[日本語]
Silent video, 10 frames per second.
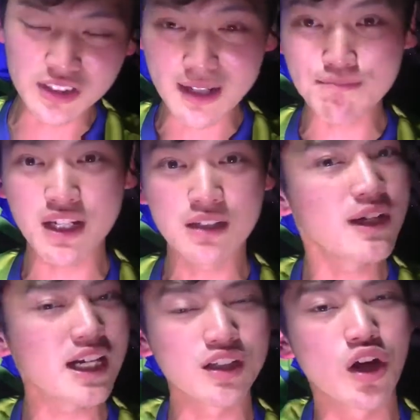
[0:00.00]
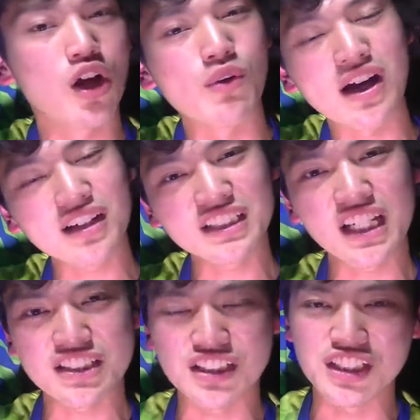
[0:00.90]
南ベルマールの若手
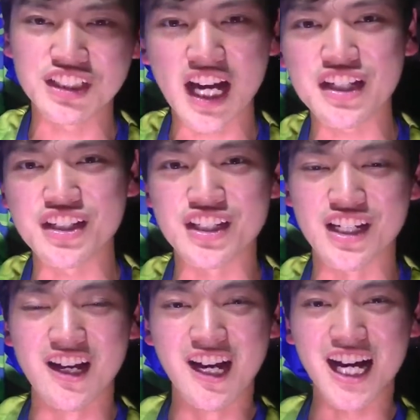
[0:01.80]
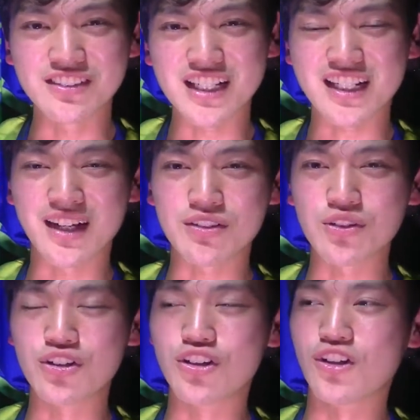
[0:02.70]
たちにない、あのなんか
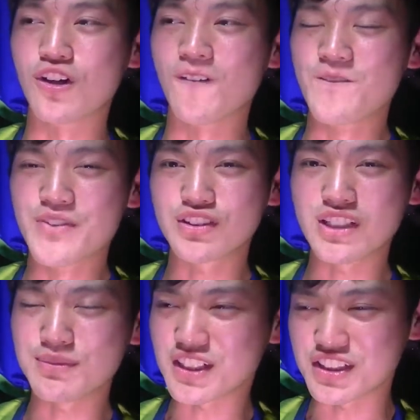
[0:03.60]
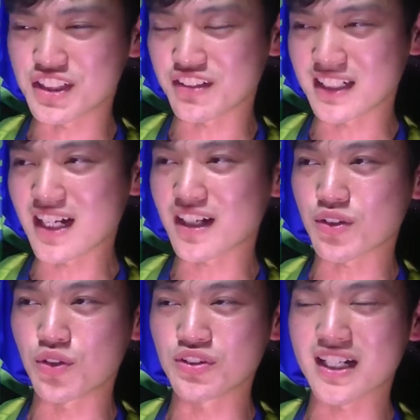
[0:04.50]
こう、ふてぶてしいっていうかなんか
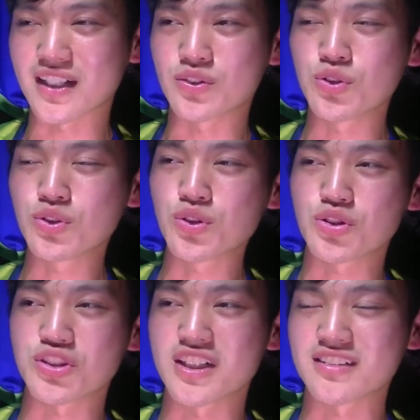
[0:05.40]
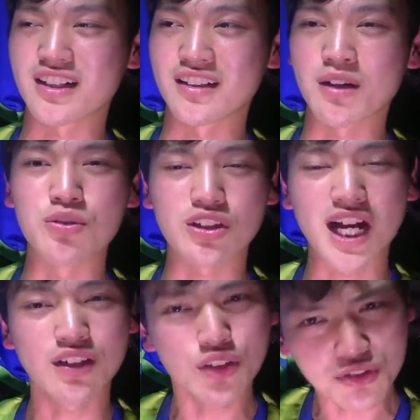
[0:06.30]
こう、なんか堂々としてるっていうかもう
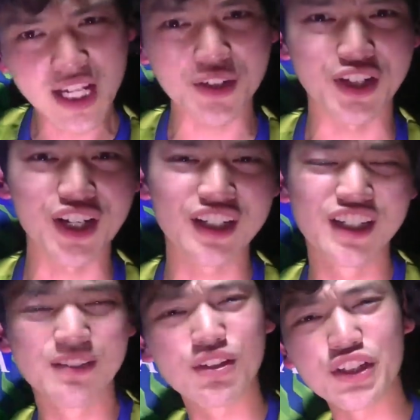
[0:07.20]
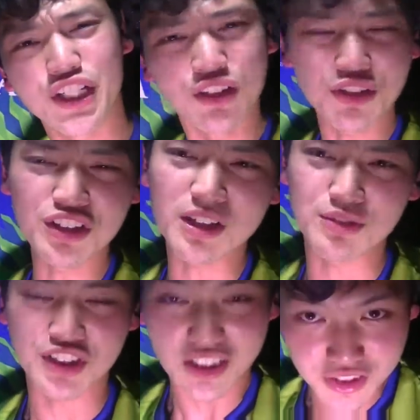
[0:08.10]
貫禄のあるもう
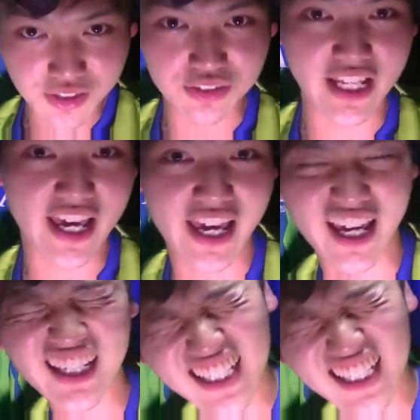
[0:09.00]
ヒーローインタビューしちゃってるので、